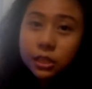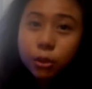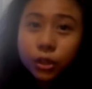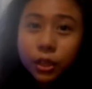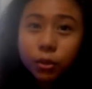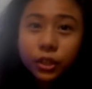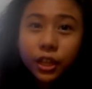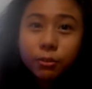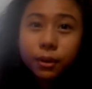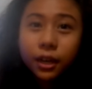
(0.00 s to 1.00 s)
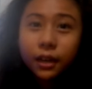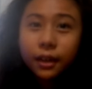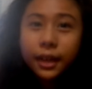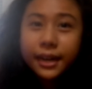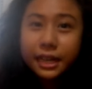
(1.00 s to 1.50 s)
sasagutin ko din, yung mga
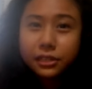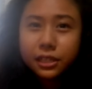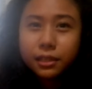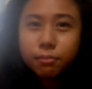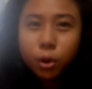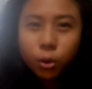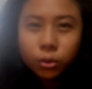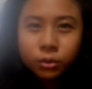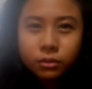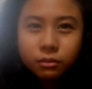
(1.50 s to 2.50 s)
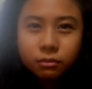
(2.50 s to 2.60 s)
na-scene mode.